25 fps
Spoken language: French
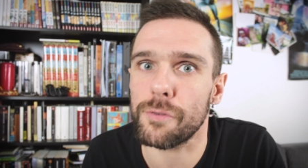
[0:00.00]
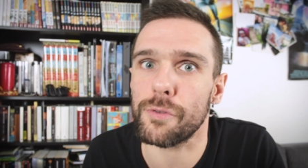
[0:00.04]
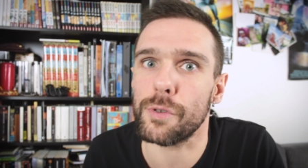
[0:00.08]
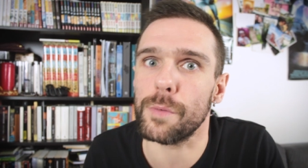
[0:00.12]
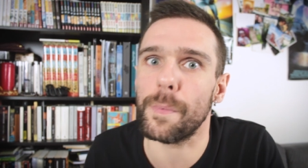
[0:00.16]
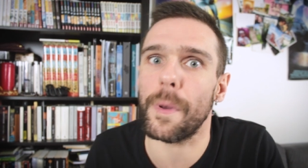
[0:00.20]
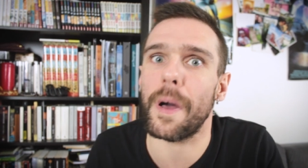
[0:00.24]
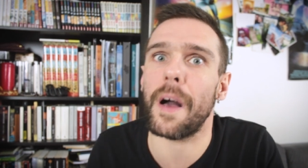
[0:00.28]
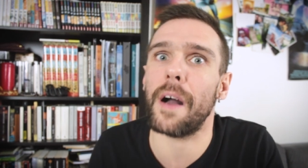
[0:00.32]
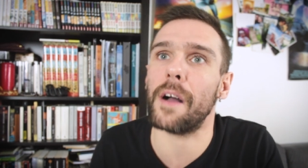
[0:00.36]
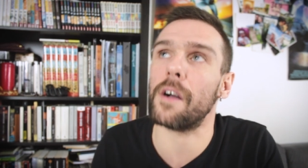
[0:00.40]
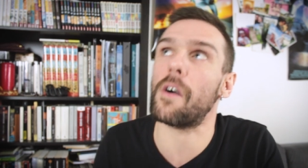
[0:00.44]
je suis
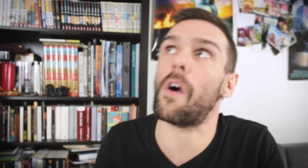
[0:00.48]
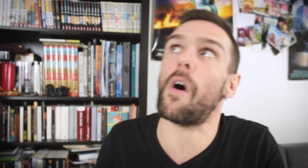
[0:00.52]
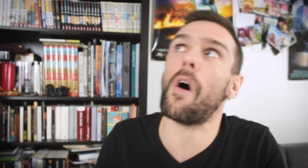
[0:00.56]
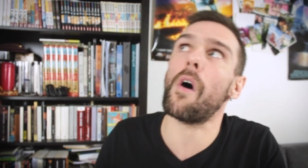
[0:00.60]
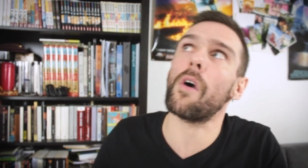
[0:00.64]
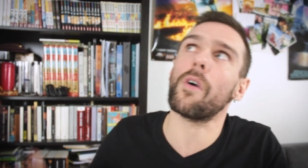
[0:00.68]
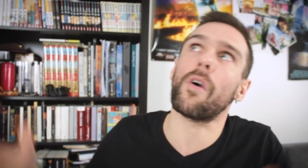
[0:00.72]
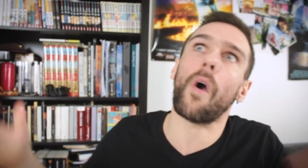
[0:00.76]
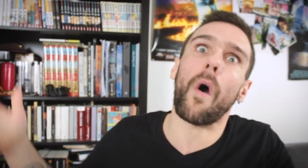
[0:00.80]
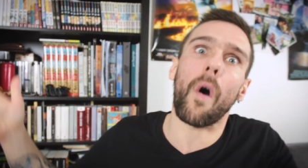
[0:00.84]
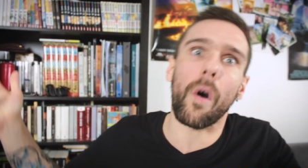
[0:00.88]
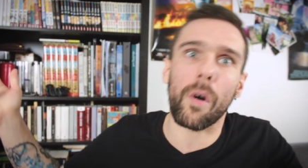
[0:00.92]
pas un
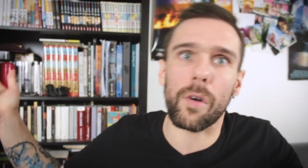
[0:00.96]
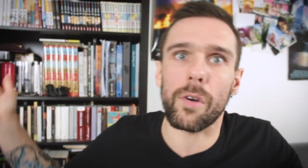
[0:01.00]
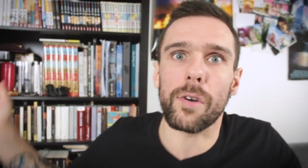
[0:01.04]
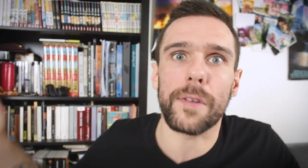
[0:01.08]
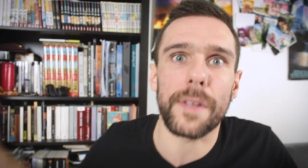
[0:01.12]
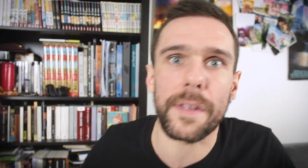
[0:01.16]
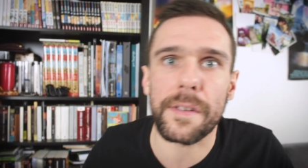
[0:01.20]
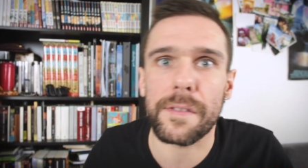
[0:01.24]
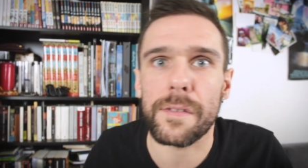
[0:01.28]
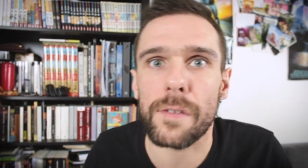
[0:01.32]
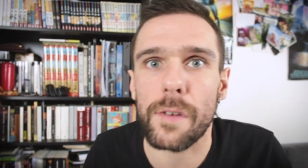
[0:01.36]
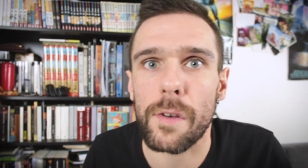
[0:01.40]
grand grand
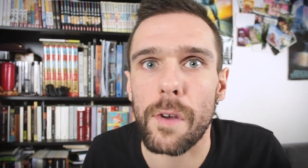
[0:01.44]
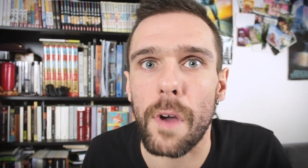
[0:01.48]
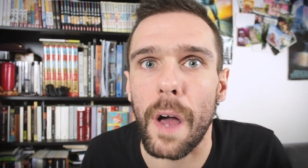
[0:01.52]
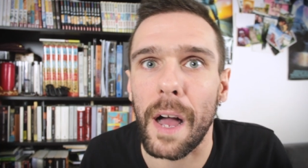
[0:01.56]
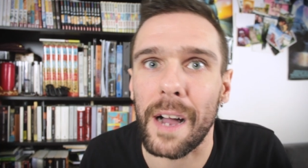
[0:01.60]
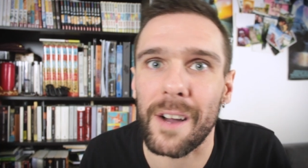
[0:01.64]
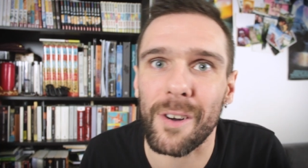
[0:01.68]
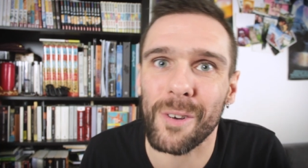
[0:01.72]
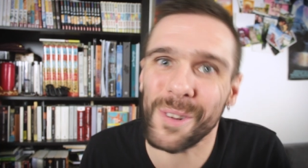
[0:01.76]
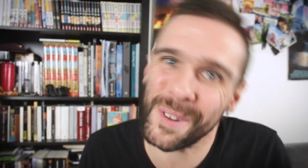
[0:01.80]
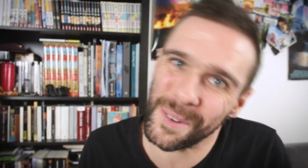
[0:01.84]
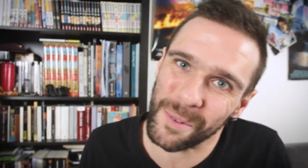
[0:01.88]
connaisseur,
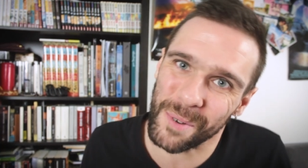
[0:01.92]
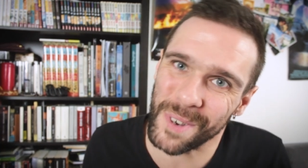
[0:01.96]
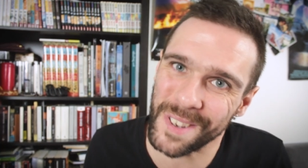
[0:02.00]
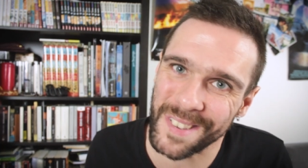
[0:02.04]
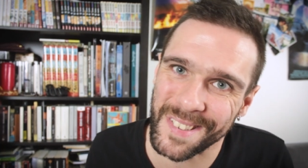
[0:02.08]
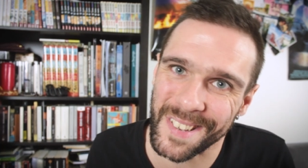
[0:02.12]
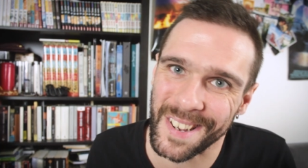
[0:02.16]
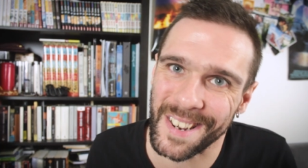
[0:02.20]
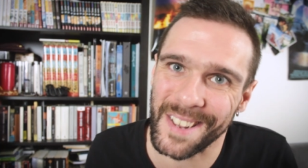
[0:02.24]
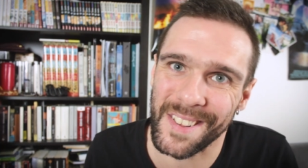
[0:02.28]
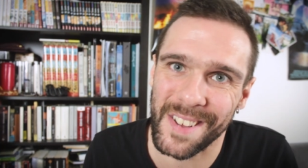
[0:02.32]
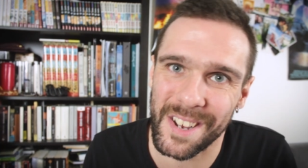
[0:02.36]
un grand
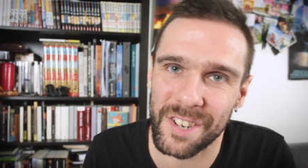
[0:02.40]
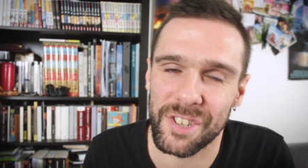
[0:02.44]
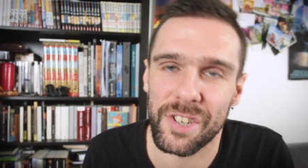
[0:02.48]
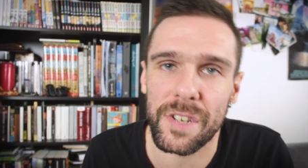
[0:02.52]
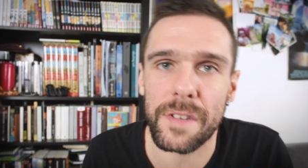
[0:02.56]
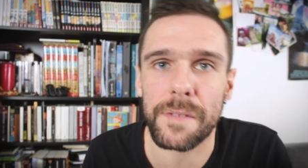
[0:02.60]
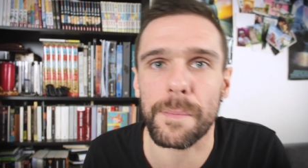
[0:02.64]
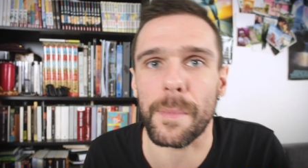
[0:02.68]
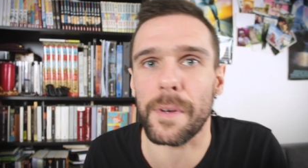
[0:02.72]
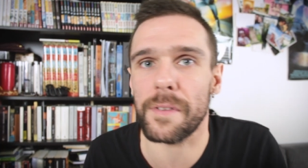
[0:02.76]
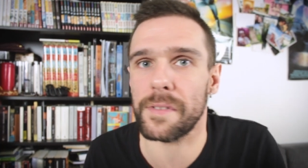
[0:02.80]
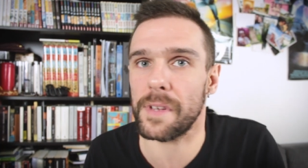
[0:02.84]
théoricien de
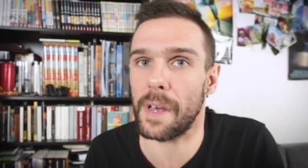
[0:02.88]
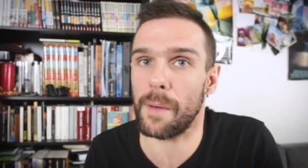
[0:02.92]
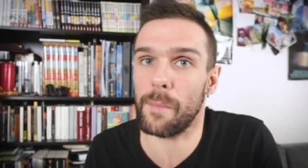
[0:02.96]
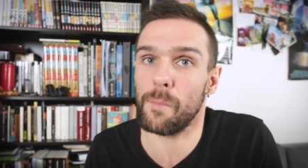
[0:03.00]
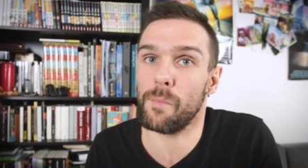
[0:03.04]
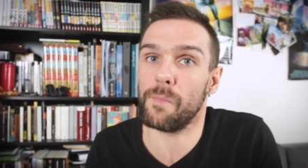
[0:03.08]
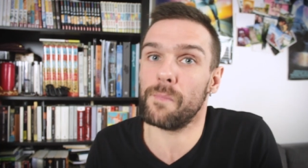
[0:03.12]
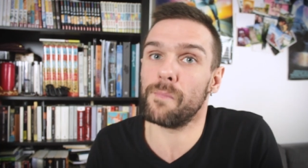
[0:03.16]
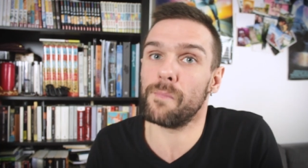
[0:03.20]
l'anarchisme, c'est un